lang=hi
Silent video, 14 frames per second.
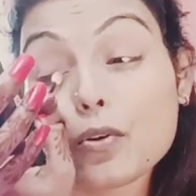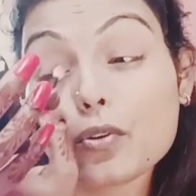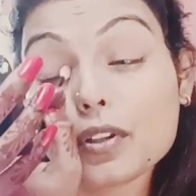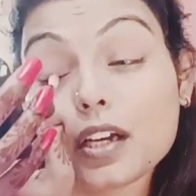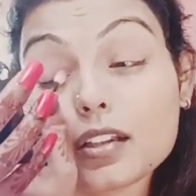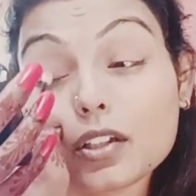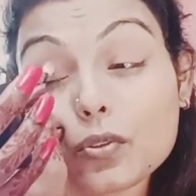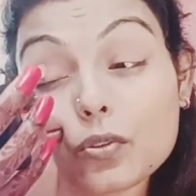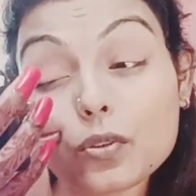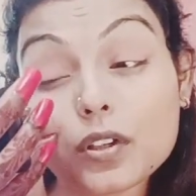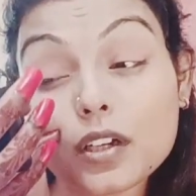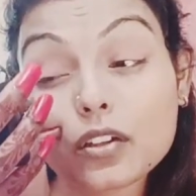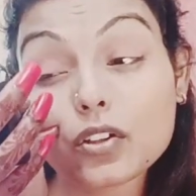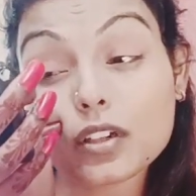लोगों को दिखाती हूँ
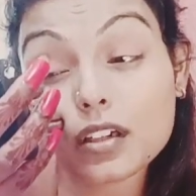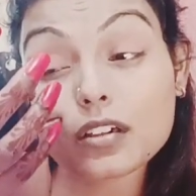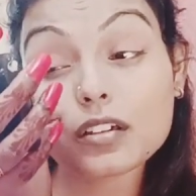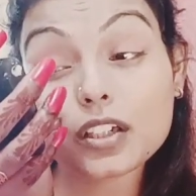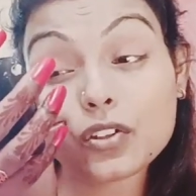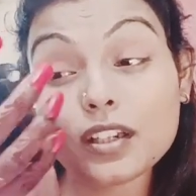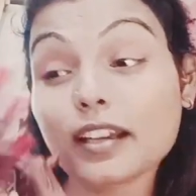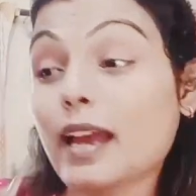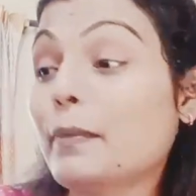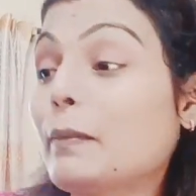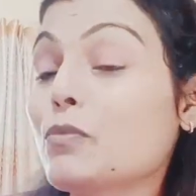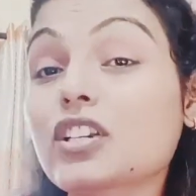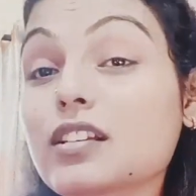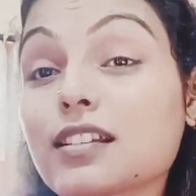क्योंकि क्योंकि ना कैमरे
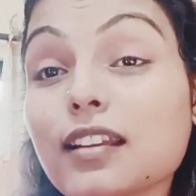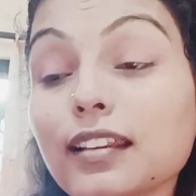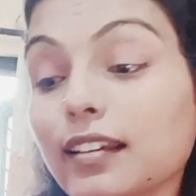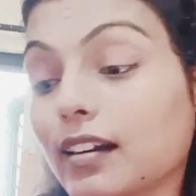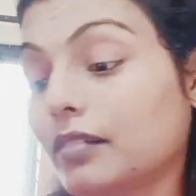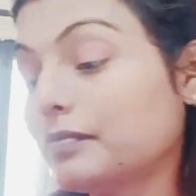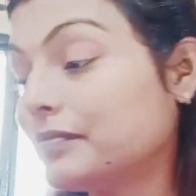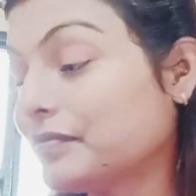में मुझे ठीक से नहीं दिख रहा